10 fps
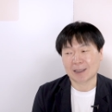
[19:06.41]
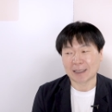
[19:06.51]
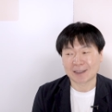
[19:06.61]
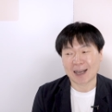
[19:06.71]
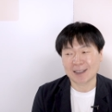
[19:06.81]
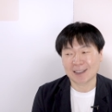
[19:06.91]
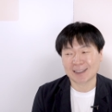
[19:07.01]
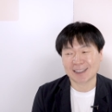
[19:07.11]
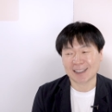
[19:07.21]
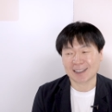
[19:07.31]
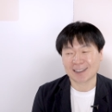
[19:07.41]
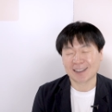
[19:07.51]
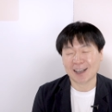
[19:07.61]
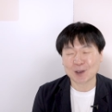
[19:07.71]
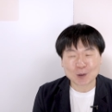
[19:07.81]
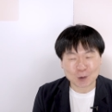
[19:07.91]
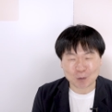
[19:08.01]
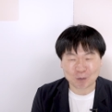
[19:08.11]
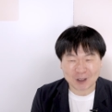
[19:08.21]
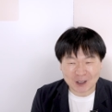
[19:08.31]
대처하는 것이 그래도
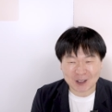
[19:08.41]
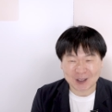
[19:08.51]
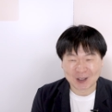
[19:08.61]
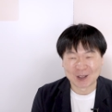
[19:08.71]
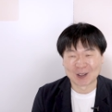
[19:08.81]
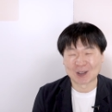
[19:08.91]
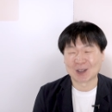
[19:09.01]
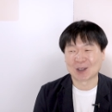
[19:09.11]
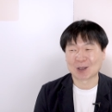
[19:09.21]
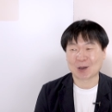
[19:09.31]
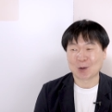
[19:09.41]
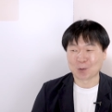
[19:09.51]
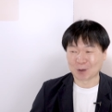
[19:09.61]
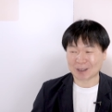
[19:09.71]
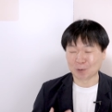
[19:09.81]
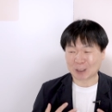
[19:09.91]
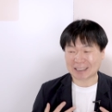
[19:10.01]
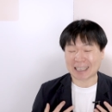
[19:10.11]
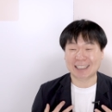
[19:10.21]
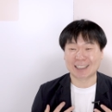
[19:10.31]
좀 더 어, 우리, 우리
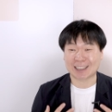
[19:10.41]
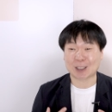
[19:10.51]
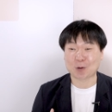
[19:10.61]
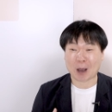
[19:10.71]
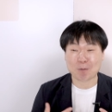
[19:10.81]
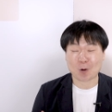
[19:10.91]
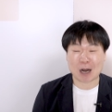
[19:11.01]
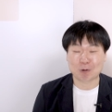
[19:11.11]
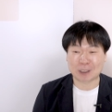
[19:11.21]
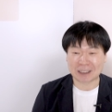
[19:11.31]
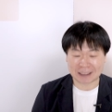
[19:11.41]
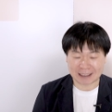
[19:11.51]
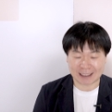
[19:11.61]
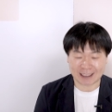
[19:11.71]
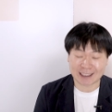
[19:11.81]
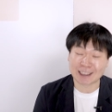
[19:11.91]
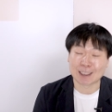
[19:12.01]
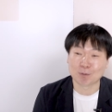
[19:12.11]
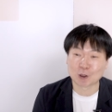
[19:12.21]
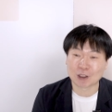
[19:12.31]
자신을 지키고 행복할 수 있는지 이런
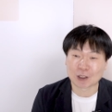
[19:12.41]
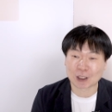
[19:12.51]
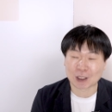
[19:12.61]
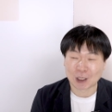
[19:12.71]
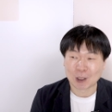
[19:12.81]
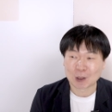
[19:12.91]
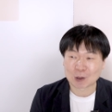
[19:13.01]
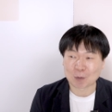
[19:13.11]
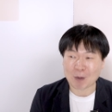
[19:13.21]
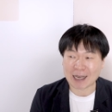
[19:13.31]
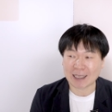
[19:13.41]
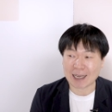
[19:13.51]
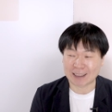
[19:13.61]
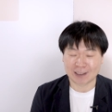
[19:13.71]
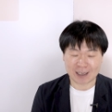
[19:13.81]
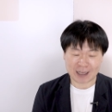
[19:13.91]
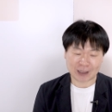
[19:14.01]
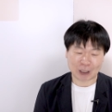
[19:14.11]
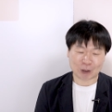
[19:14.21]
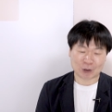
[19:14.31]
질문들을 좀 많이 하시는 것
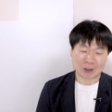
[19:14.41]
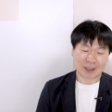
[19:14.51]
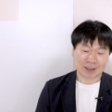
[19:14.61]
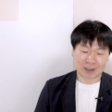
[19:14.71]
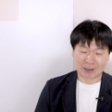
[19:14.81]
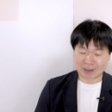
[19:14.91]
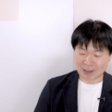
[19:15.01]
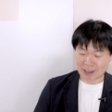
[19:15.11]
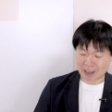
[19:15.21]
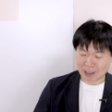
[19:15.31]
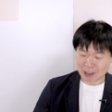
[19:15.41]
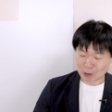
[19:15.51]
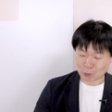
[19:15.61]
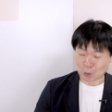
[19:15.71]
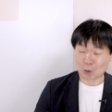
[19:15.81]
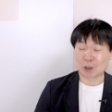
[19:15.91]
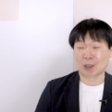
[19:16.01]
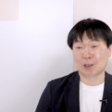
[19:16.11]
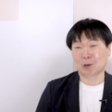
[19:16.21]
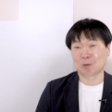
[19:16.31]
같아요. 그런데
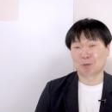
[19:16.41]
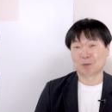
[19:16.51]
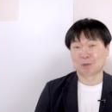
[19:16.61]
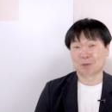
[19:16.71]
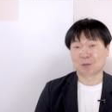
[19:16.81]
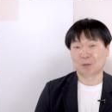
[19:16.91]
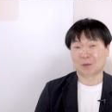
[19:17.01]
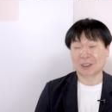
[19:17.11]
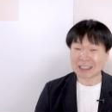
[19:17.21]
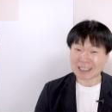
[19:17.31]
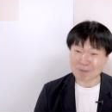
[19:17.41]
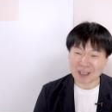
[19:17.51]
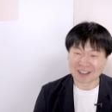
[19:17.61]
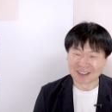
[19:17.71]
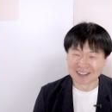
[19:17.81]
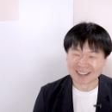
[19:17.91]
솔루션을 좀 드리자면